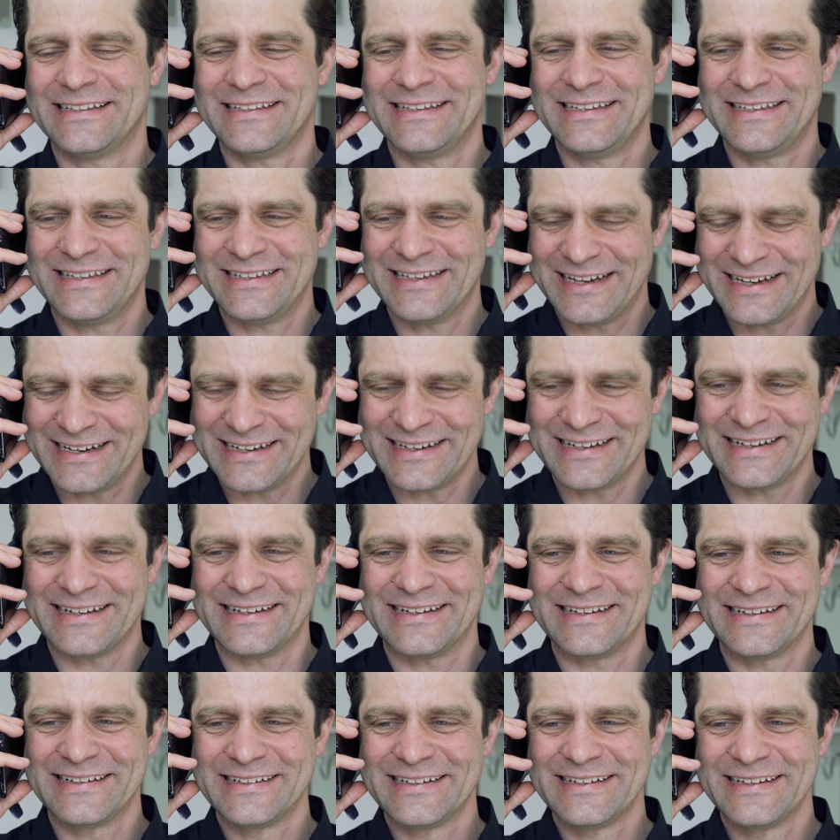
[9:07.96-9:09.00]

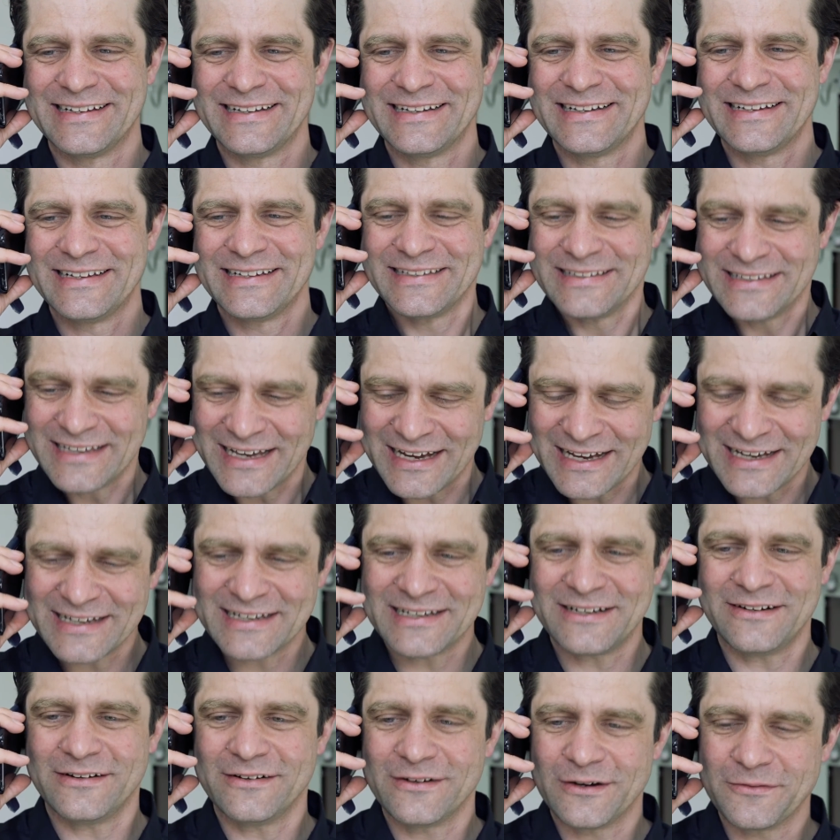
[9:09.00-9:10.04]
ja. Ja,
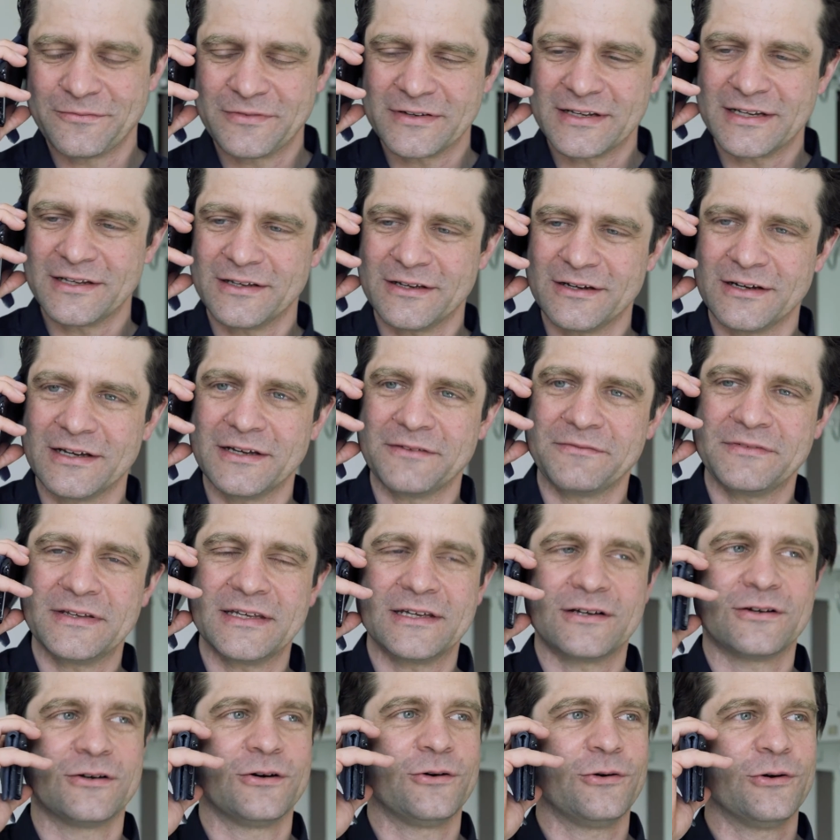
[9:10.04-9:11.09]
genau, ob wir die
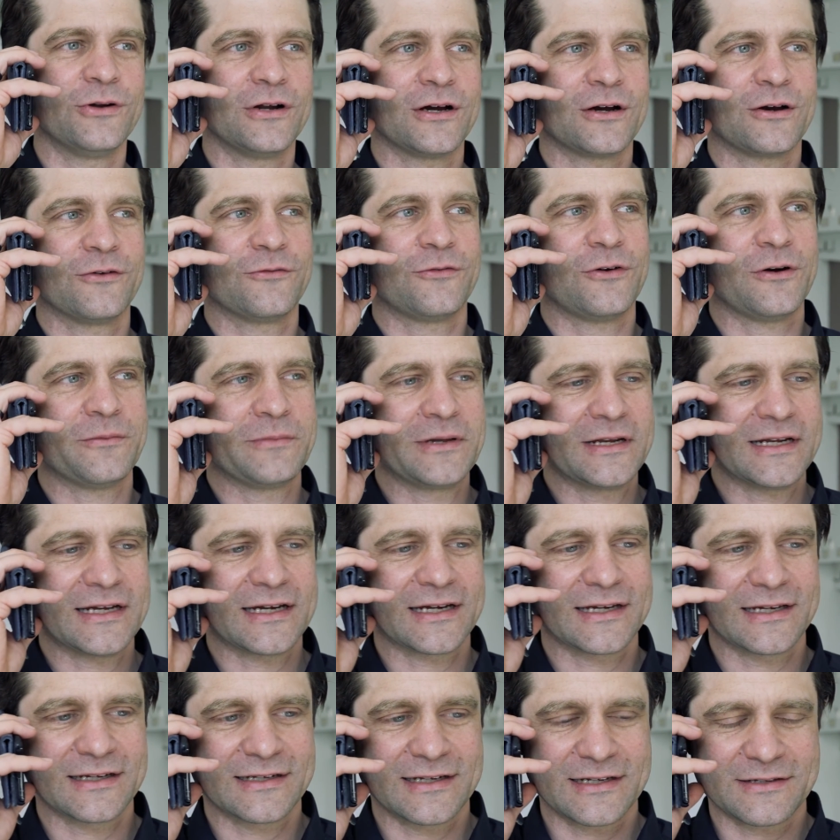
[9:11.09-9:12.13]
irgendwie Corona-konform
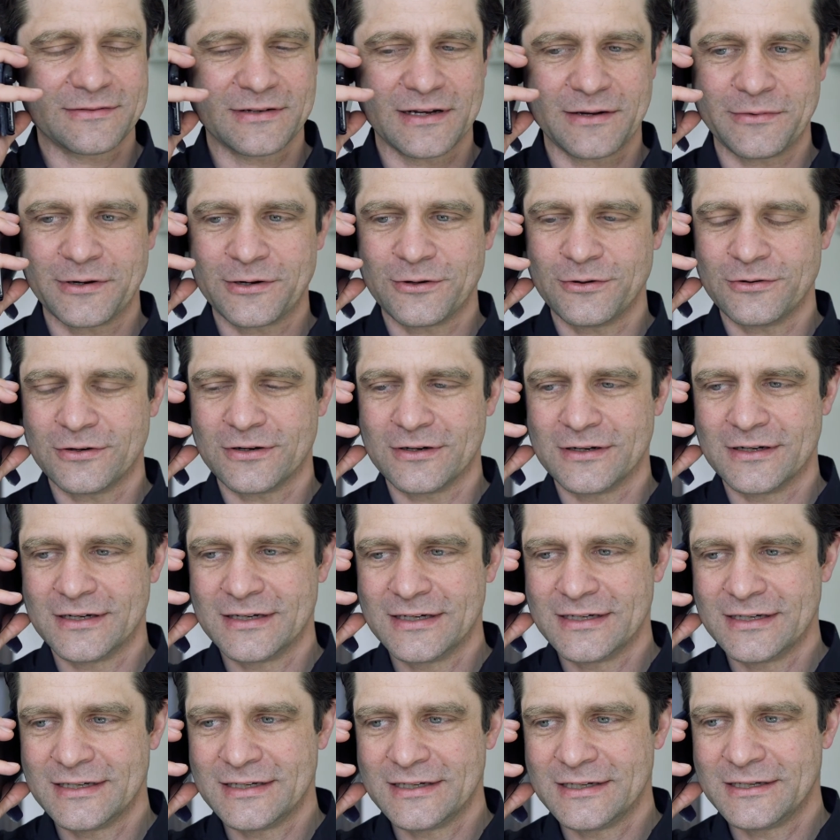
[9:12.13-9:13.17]
hinkriegen, dass wir da mal gucken.
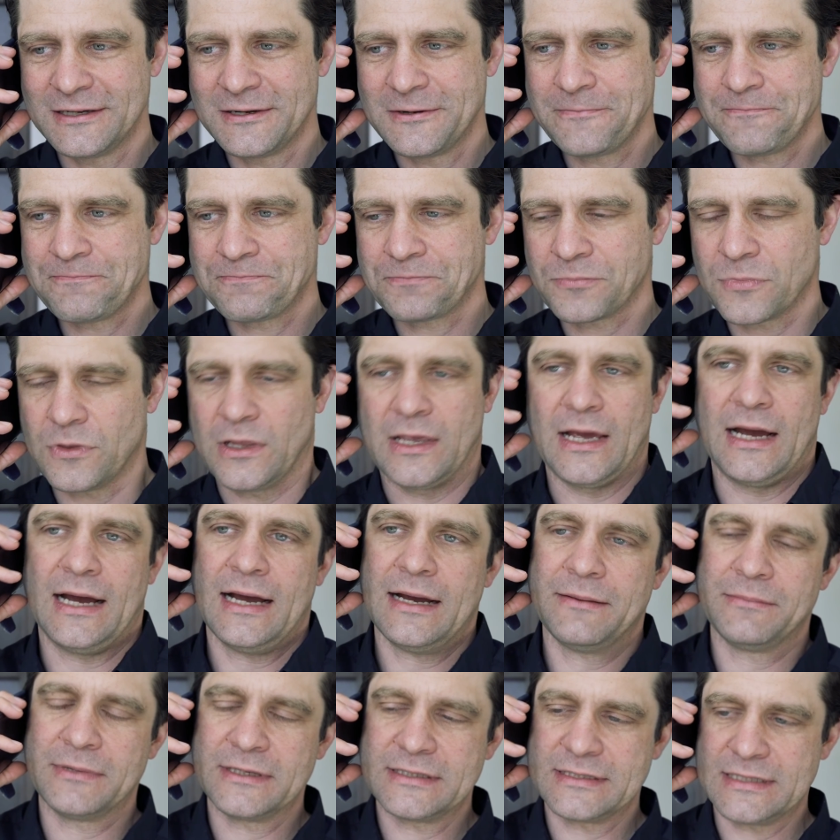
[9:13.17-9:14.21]

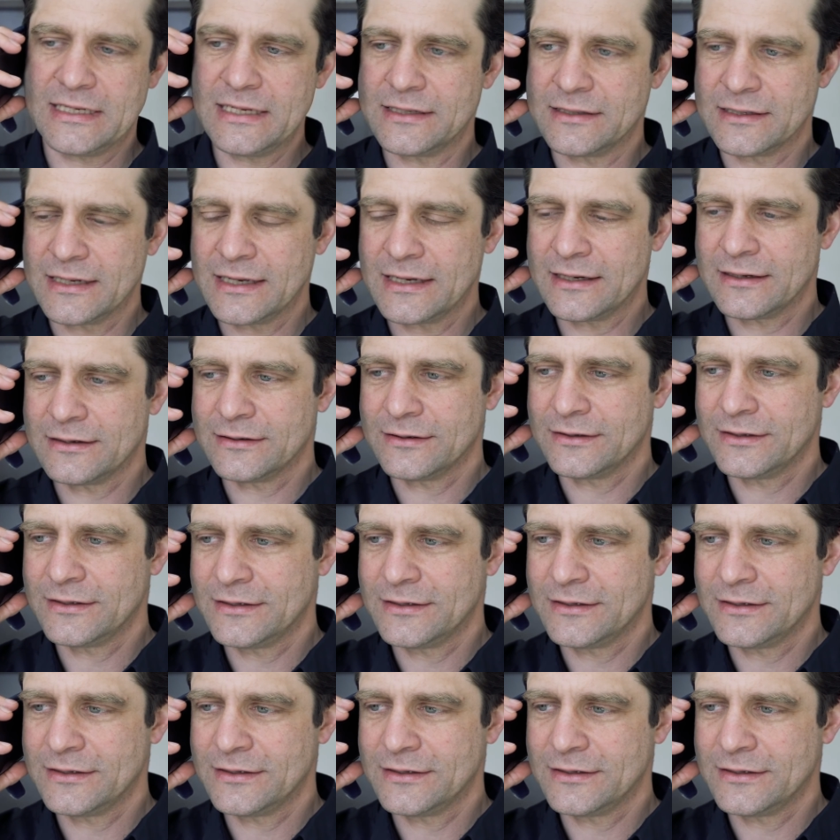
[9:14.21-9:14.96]
Ja, mal sehen, ja.